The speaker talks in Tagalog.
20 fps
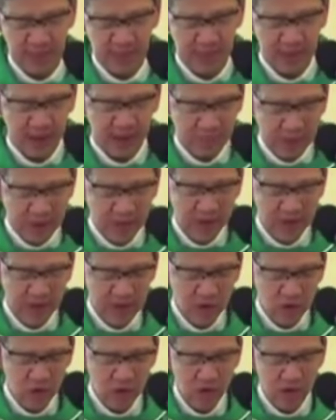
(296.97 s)
apan
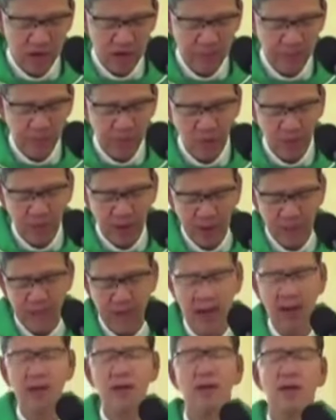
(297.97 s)
mga igsoon ang
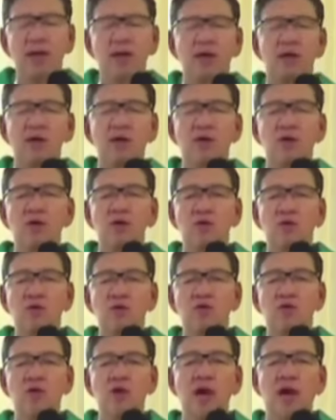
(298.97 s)
problema
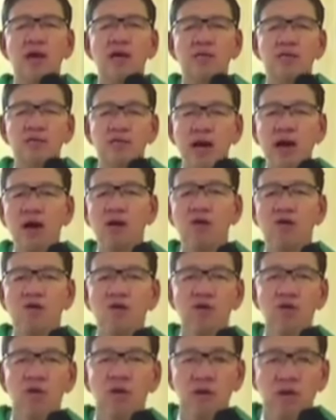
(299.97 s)
kun ang
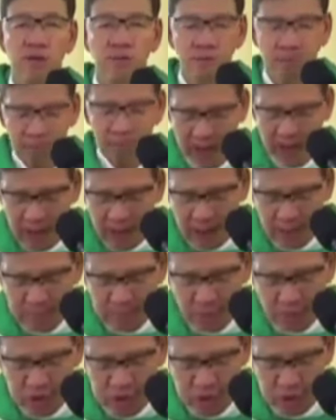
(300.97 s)
tao
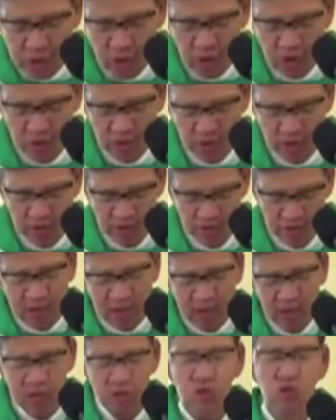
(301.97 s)
mag-abuso
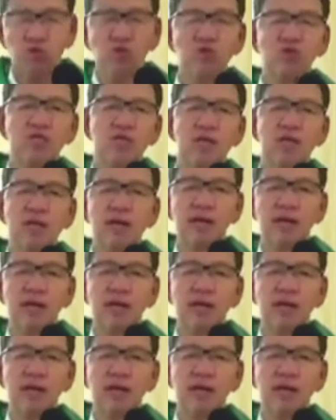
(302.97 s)
tungod sa iyang